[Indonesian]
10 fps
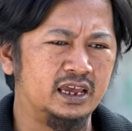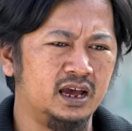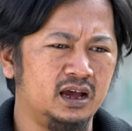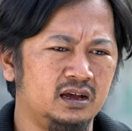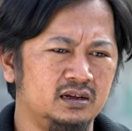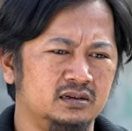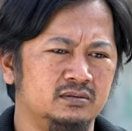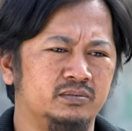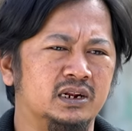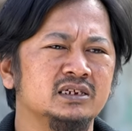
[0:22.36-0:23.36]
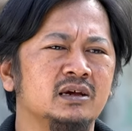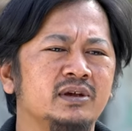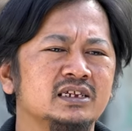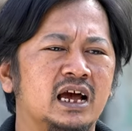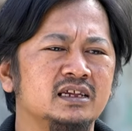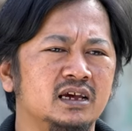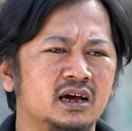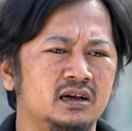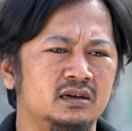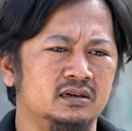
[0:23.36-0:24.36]
saya, pedasnya biasa
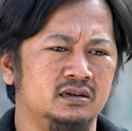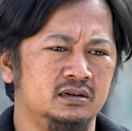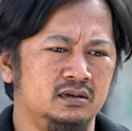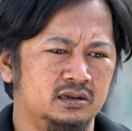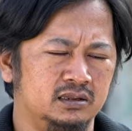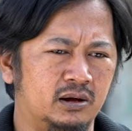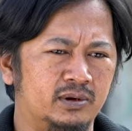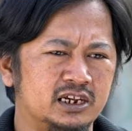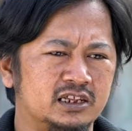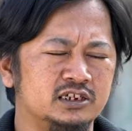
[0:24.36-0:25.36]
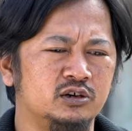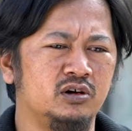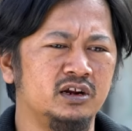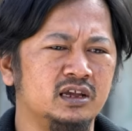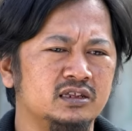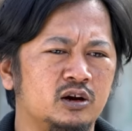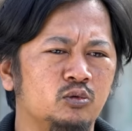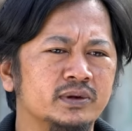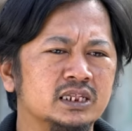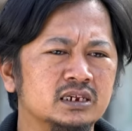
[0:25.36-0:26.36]
aja. Dia masak nasi gorengnya
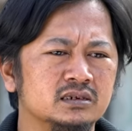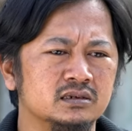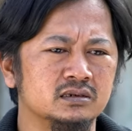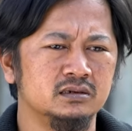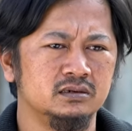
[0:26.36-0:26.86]
terlalu pedas.